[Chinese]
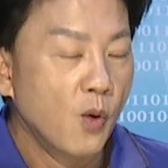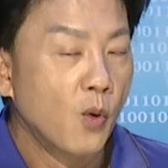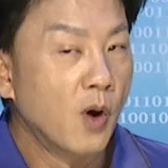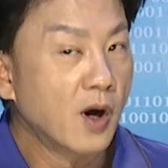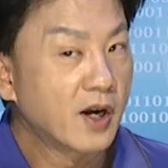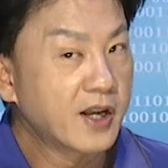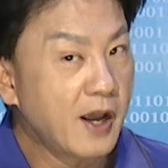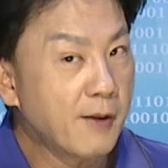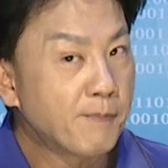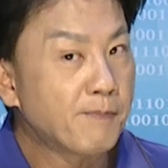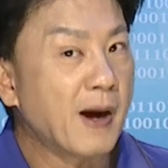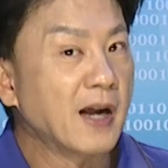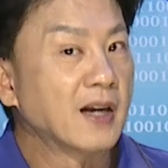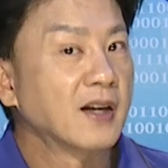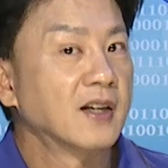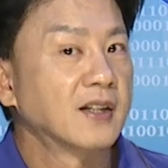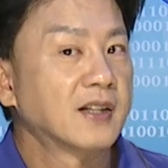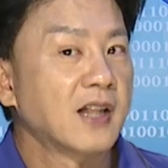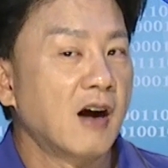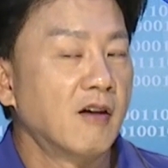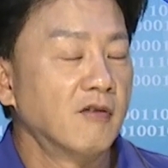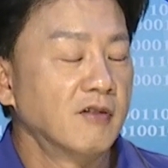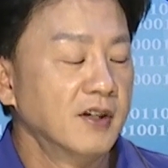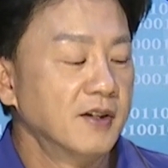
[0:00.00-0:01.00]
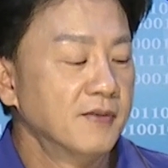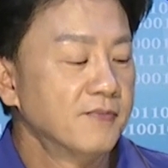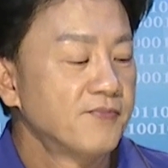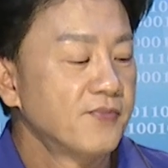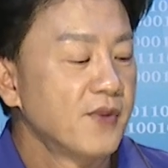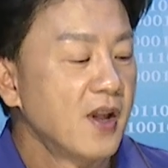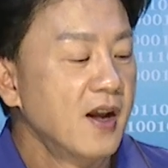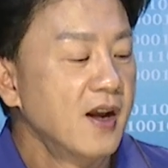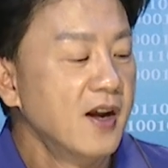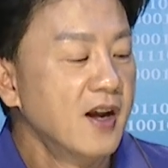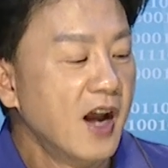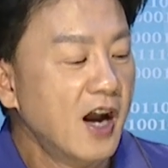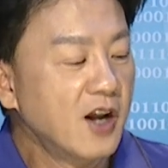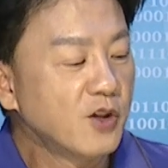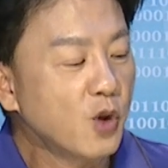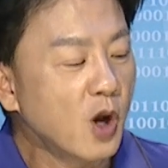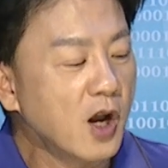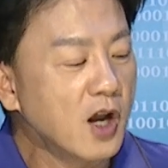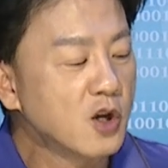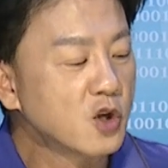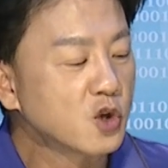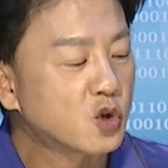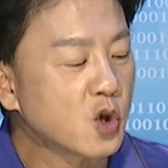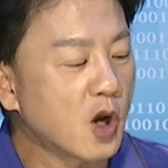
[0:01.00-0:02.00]
我可以帮得到你。很
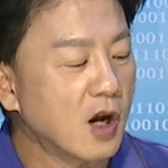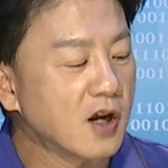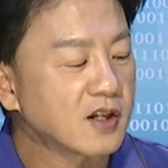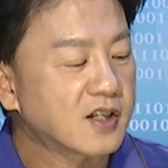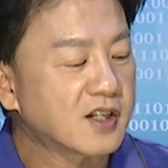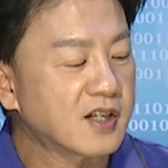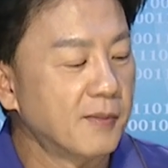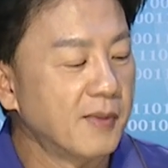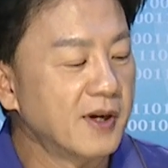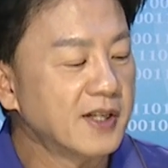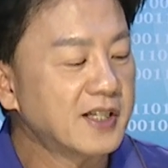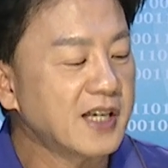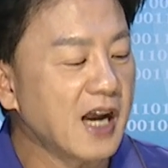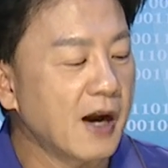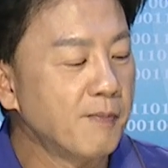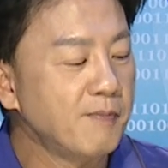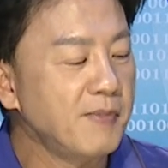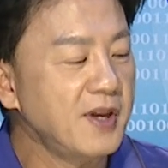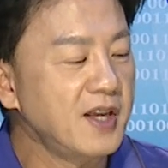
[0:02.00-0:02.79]
多人说什么叫